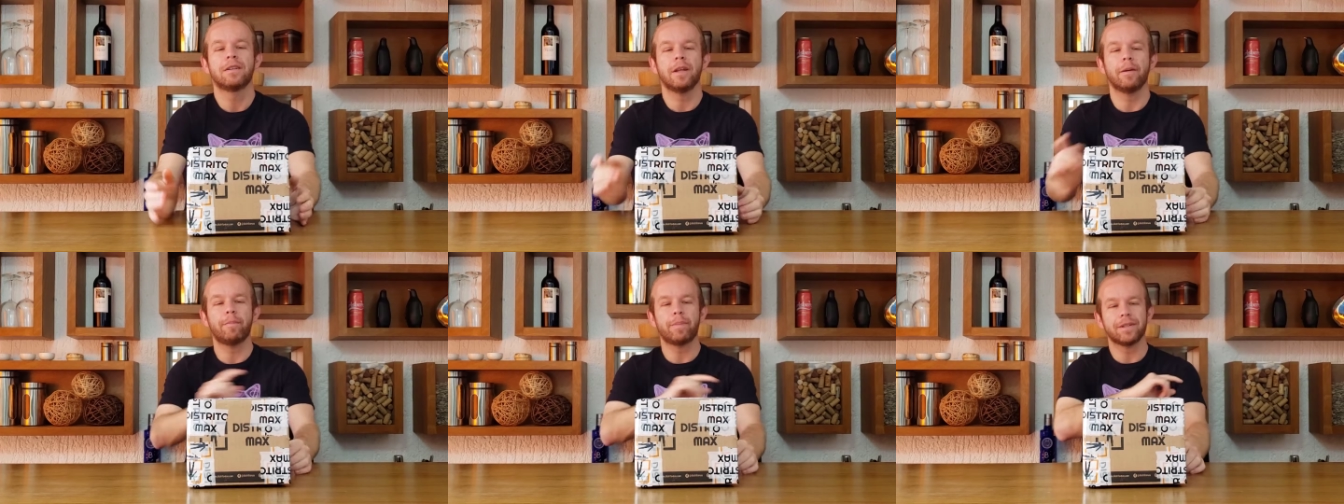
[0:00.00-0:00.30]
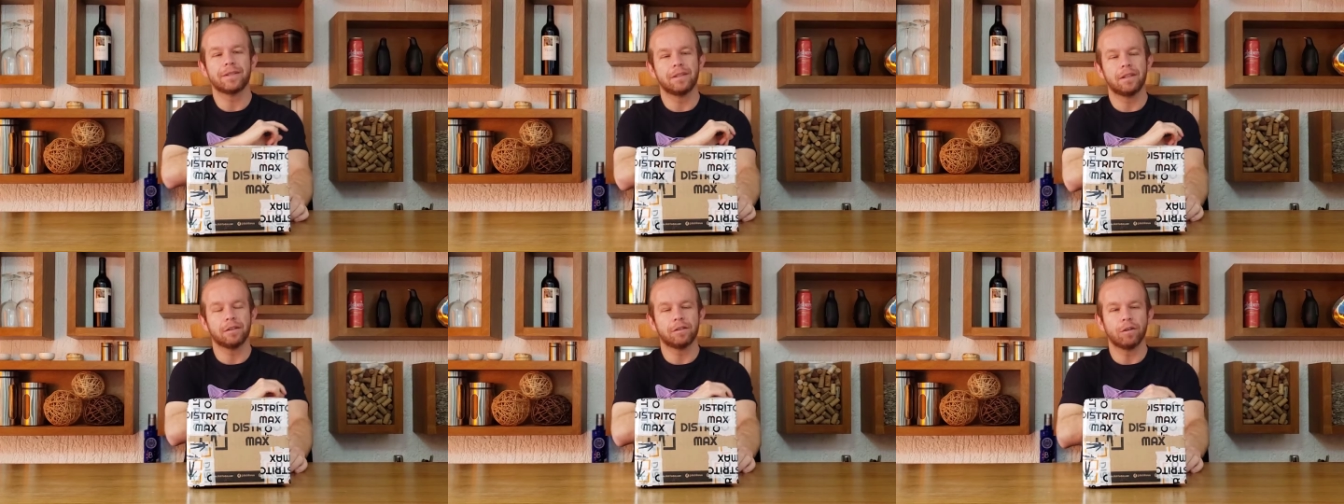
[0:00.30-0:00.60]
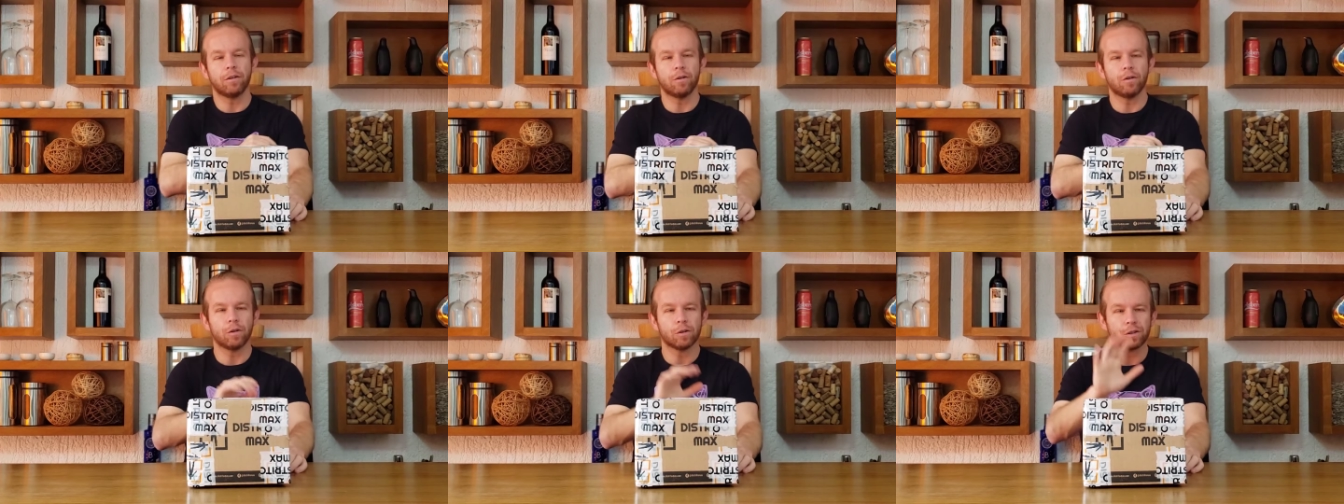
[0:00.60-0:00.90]
te
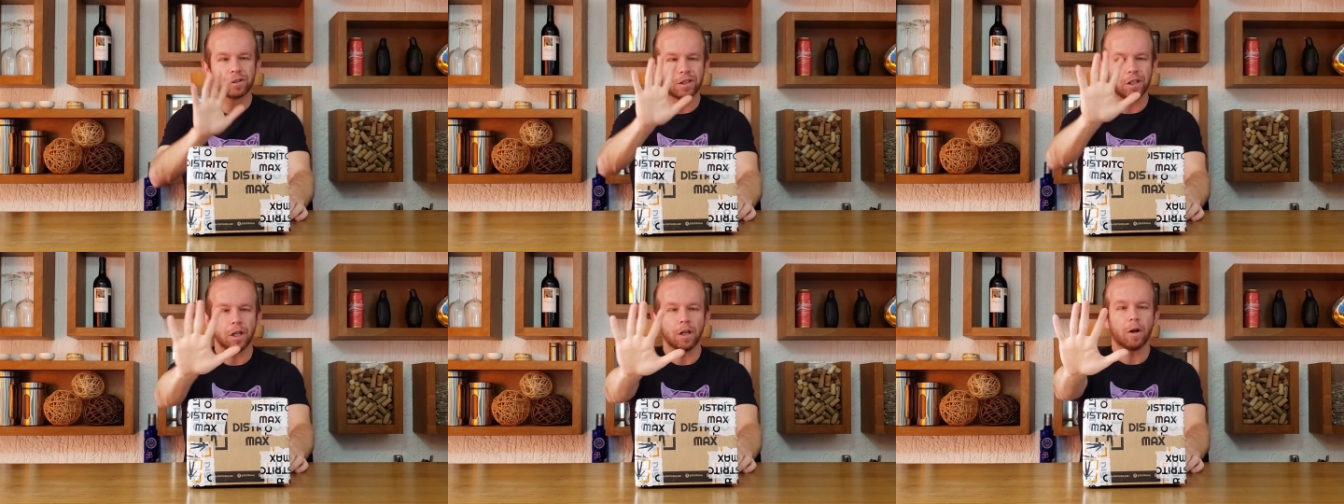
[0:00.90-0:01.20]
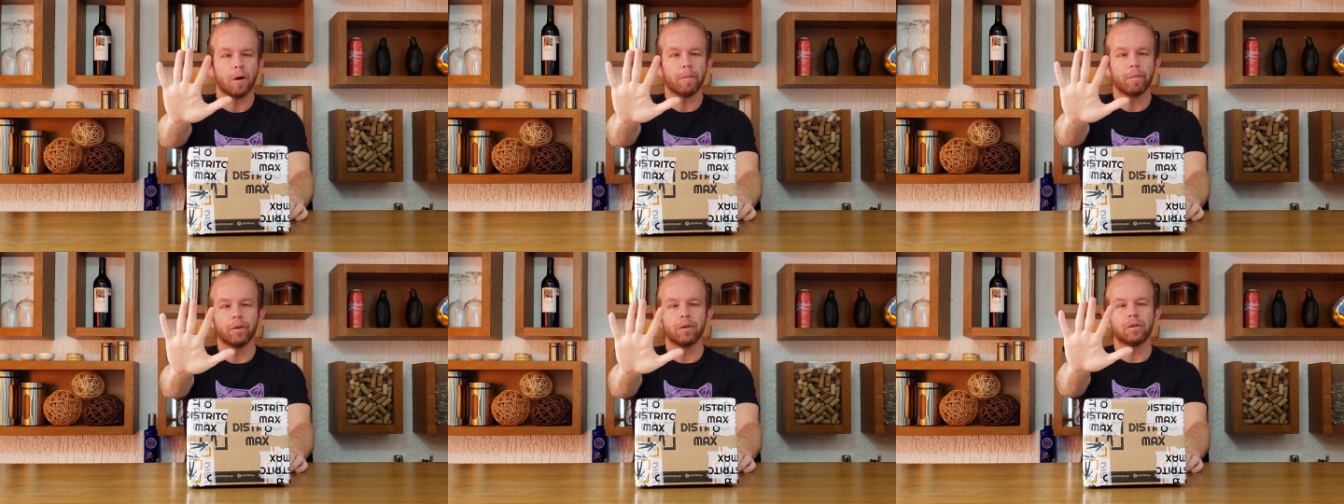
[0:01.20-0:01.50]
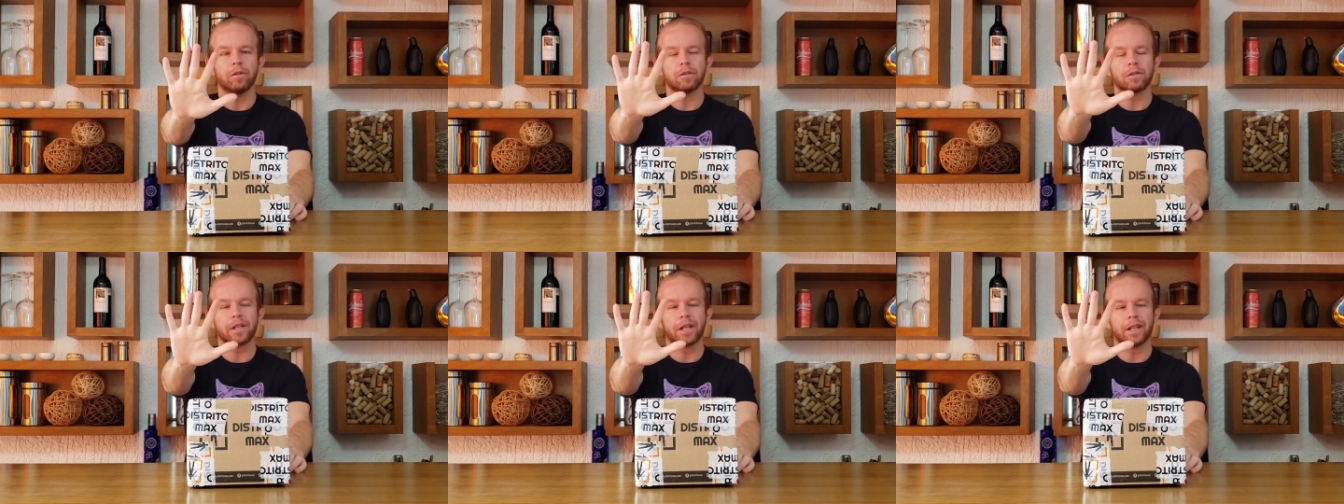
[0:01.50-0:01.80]
presento los 5
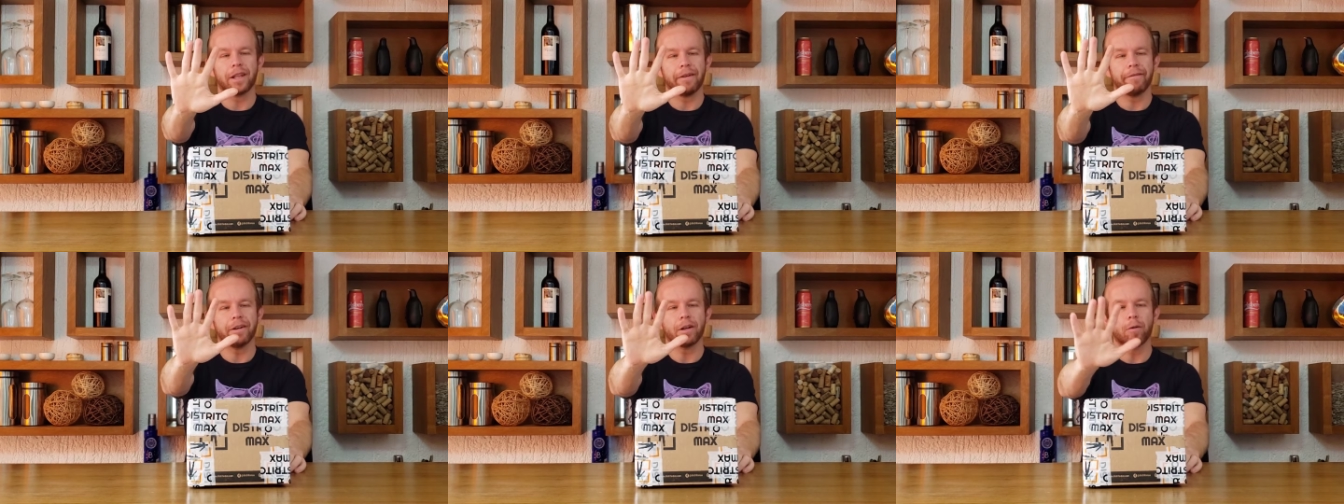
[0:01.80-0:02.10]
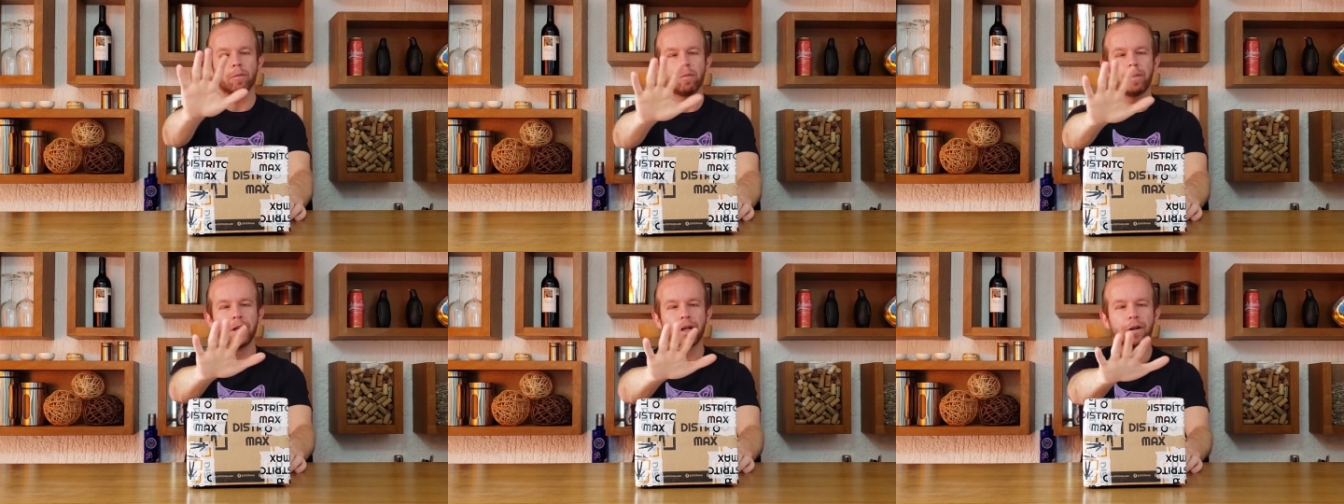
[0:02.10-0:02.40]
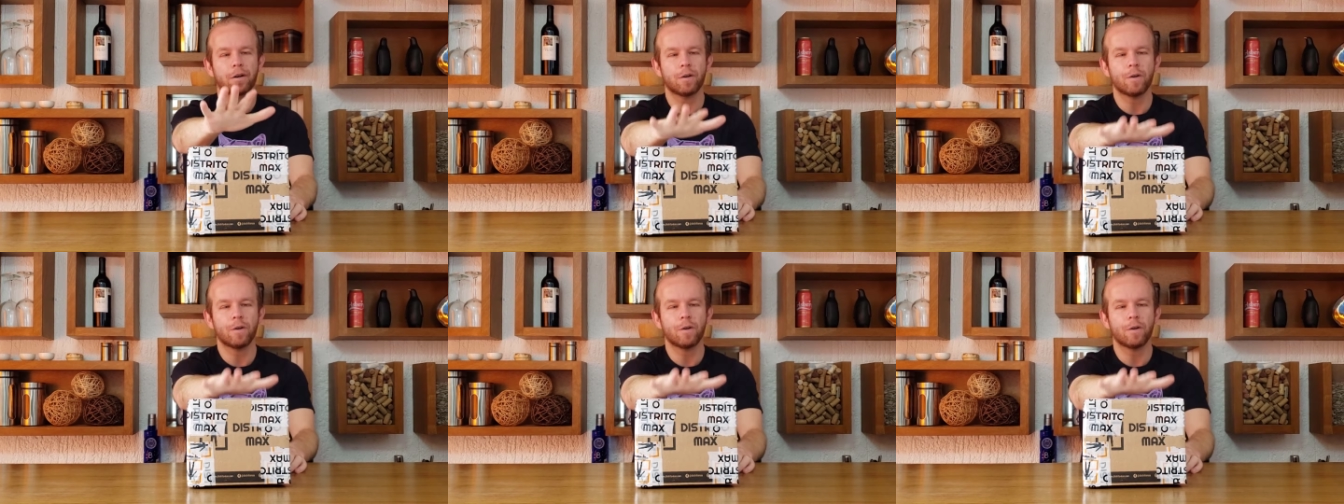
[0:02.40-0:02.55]
puntos que debe cumplir